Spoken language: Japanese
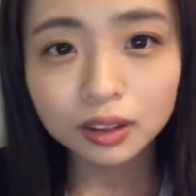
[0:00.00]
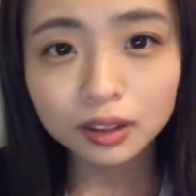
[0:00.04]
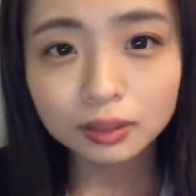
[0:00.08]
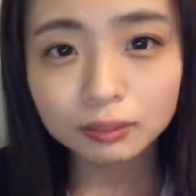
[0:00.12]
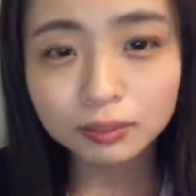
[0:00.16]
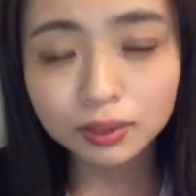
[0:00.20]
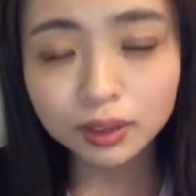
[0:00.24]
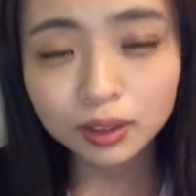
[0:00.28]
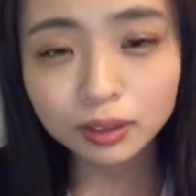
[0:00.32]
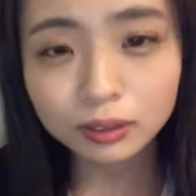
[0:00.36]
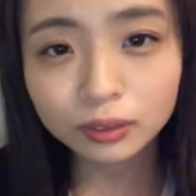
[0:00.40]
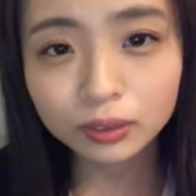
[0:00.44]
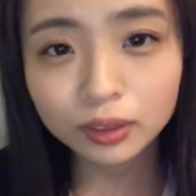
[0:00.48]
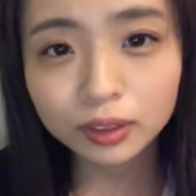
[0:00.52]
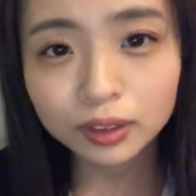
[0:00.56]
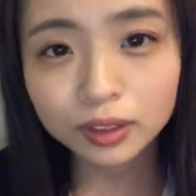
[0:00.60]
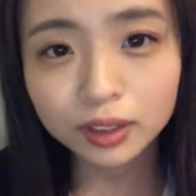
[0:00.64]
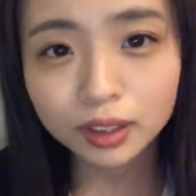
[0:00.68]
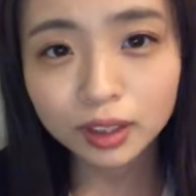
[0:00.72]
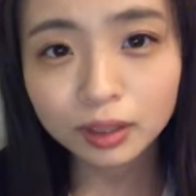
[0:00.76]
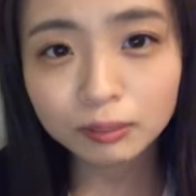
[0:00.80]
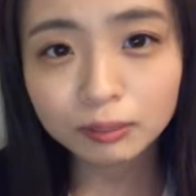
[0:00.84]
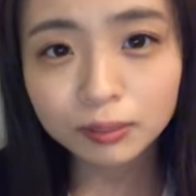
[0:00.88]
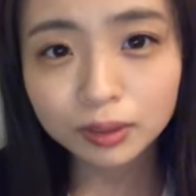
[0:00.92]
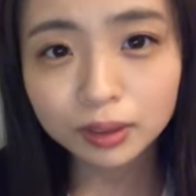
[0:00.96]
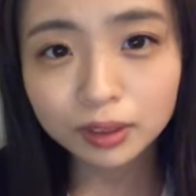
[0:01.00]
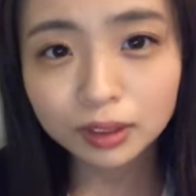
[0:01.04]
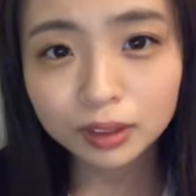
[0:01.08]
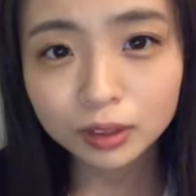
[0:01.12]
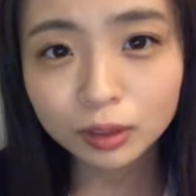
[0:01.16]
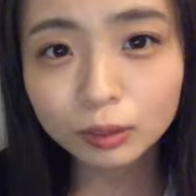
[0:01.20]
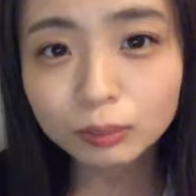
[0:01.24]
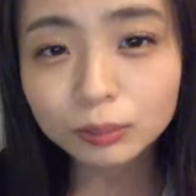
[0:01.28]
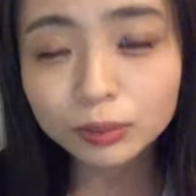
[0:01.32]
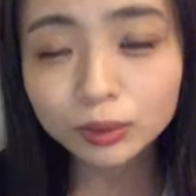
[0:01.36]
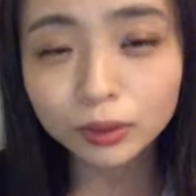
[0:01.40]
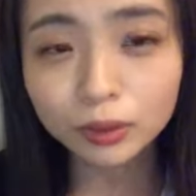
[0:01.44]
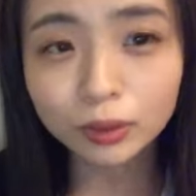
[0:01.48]
暇な時手紙
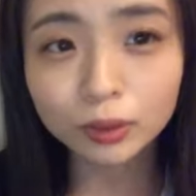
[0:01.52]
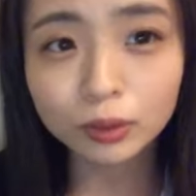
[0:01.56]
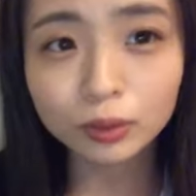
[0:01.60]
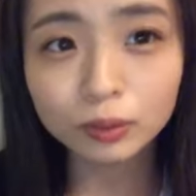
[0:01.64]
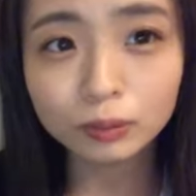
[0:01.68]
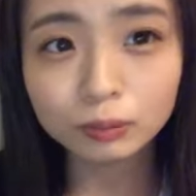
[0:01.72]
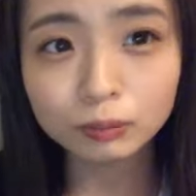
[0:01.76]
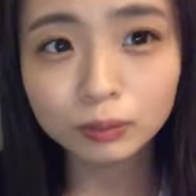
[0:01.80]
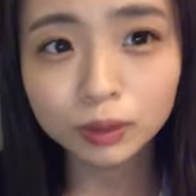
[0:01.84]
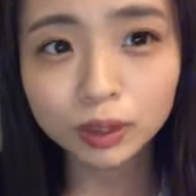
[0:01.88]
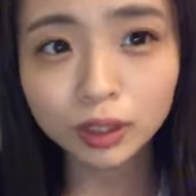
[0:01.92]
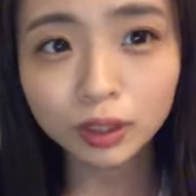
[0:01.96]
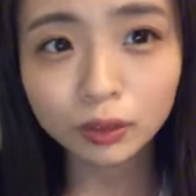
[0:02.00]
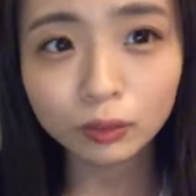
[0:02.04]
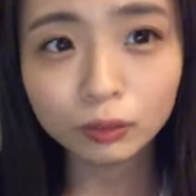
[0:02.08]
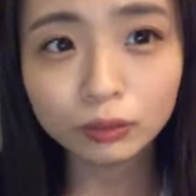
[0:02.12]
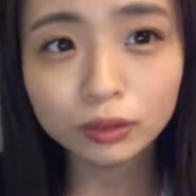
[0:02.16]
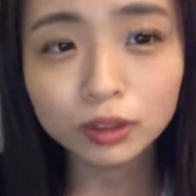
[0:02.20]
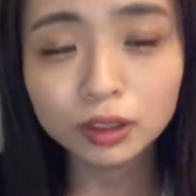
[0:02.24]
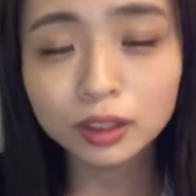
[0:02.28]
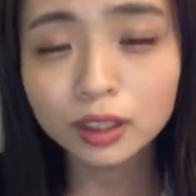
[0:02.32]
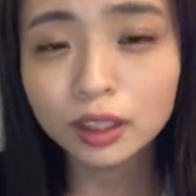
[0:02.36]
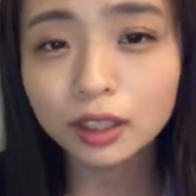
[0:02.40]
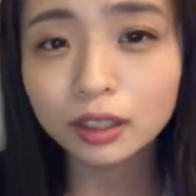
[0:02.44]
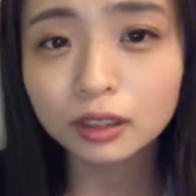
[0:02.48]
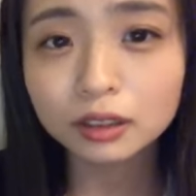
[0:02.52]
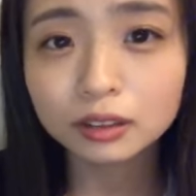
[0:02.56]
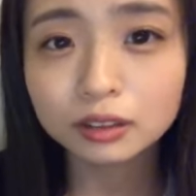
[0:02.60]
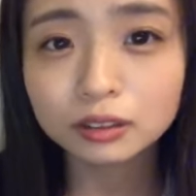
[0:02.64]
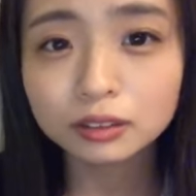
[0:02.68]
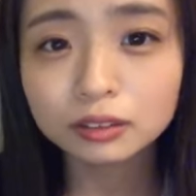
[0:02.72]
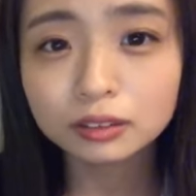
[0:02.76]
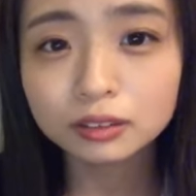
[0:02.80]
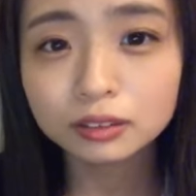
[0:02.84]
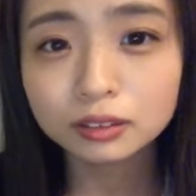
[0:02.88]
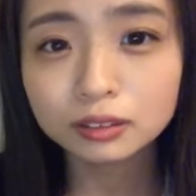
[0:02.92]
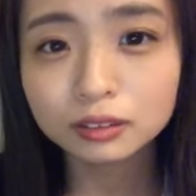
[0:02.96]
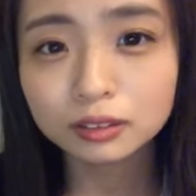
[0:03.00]
読むよまだ読んでない
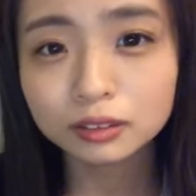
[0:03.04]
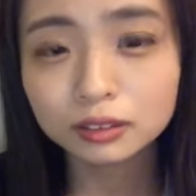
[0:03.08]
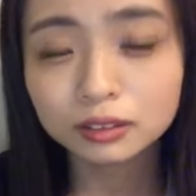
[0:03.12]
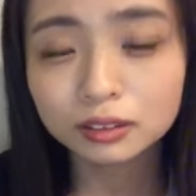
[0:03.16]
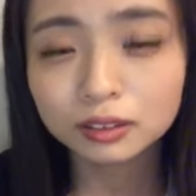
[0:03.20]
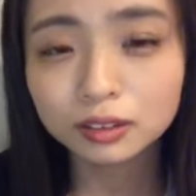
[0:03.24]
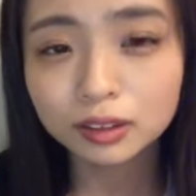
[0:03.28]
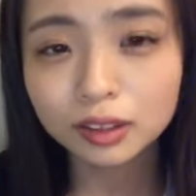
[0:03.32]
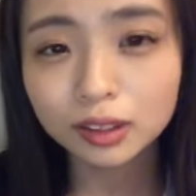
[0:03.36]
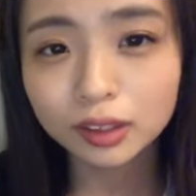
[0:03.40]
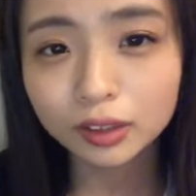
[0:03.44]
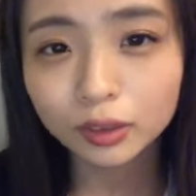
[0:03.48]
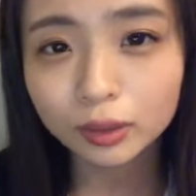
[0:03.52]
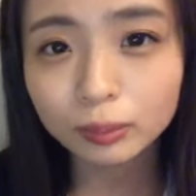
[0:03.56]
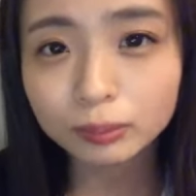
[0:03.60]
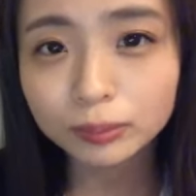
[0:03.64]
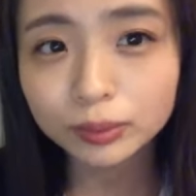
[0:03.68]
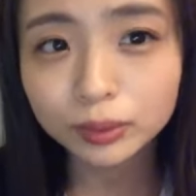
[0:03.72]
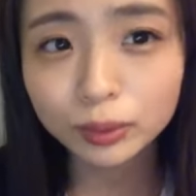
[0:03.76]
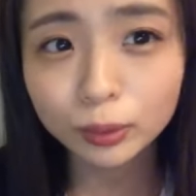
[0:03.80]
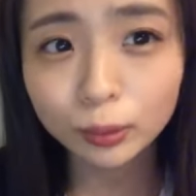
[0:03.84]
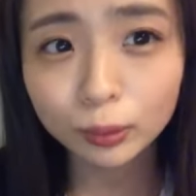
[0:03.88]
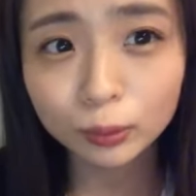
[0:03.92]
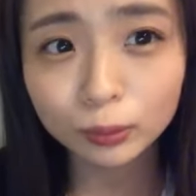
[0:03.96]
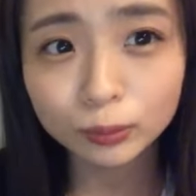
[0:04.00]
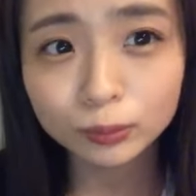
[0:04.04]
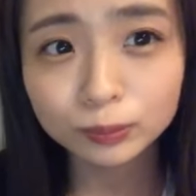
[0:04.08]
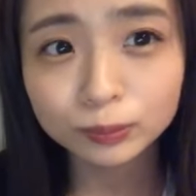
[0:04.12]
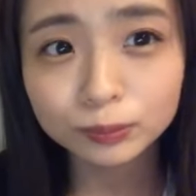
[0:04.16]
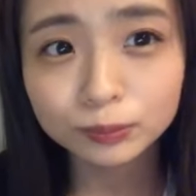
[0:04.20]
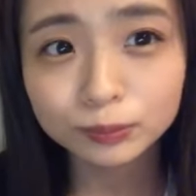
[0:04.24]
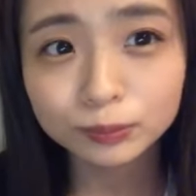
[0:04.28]
読むよ